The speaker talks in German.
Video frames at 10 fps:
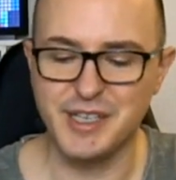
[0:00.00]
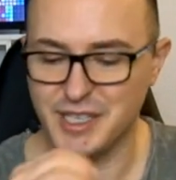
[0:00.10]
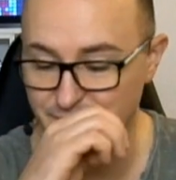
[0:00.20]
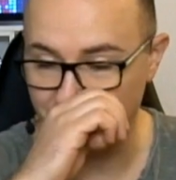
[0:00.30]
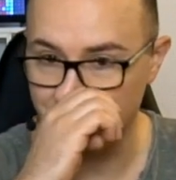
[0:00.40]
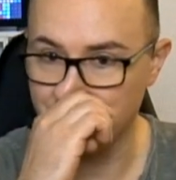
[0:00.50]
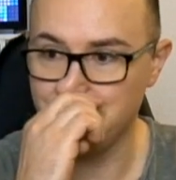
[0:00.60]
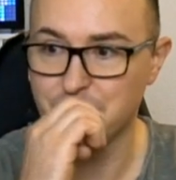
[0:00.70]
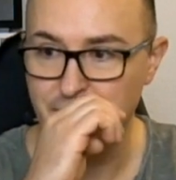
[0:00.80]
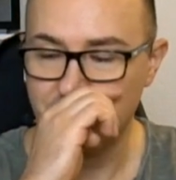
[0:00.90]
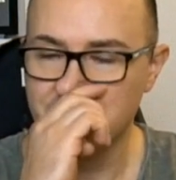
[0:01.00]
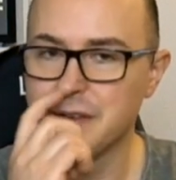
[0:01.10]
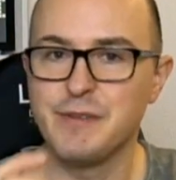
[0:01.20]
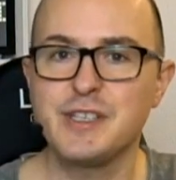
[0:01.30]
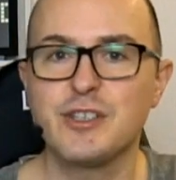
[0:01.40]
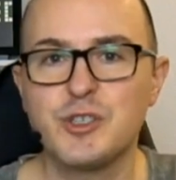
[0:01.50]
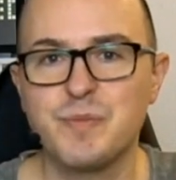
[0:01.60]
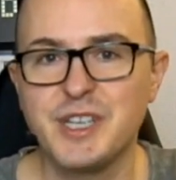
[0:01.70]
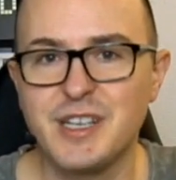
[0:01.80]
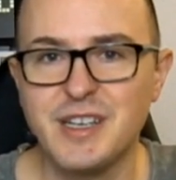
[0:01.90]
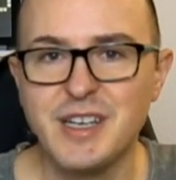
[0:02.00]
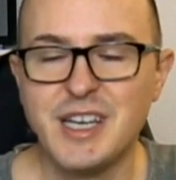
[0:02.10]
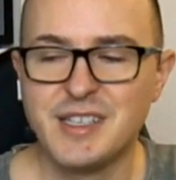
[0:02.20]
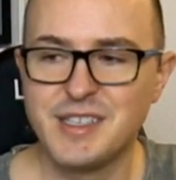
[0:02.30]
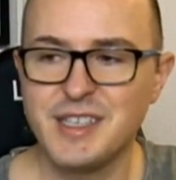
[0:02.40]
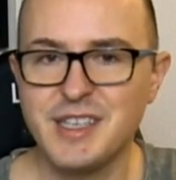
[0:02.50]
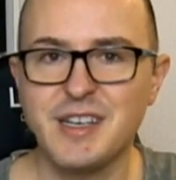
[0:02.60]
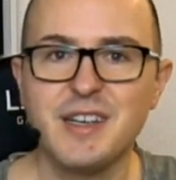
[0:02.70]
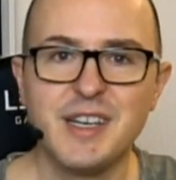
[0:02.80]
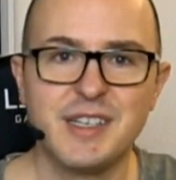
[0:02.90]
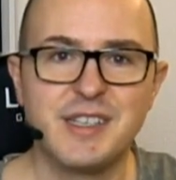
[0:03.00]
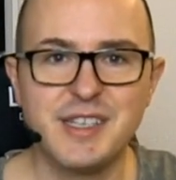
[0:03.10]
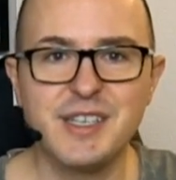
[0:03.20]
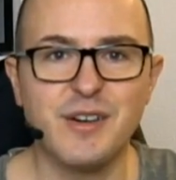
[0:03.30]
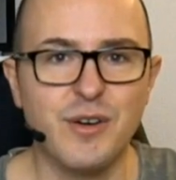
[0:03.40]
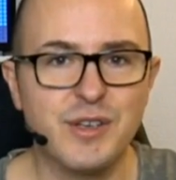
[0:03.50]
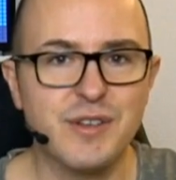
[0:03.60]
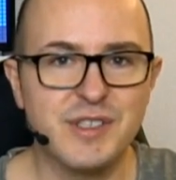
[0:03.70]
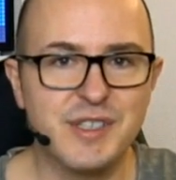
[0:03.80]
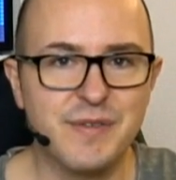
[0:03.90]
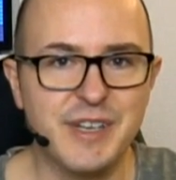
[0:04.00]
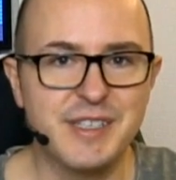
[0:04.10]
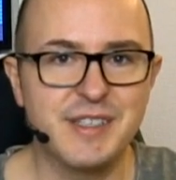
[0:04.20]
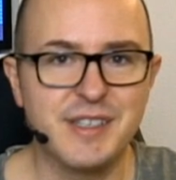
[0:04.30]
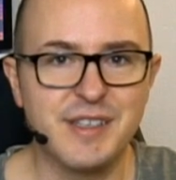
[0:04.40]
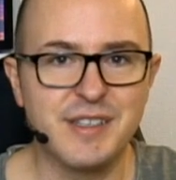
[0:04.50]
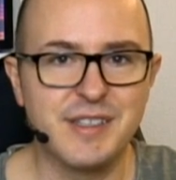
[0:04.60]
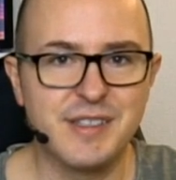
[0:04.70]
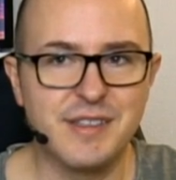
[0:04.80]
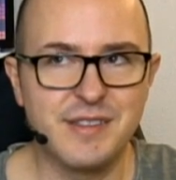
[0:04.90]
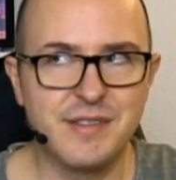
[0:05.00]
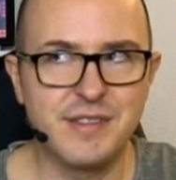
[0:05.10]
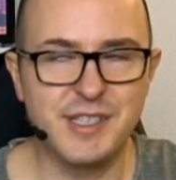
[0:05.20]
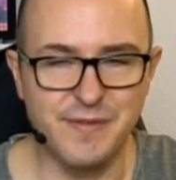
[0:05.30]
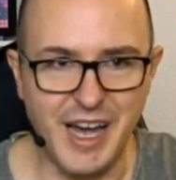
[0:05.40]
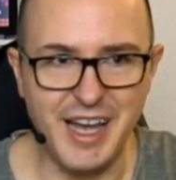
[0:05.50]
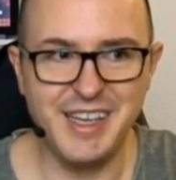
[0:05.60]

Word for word: Ich werde mir für gewisse Spiele sicher die Oculus Quest zwei,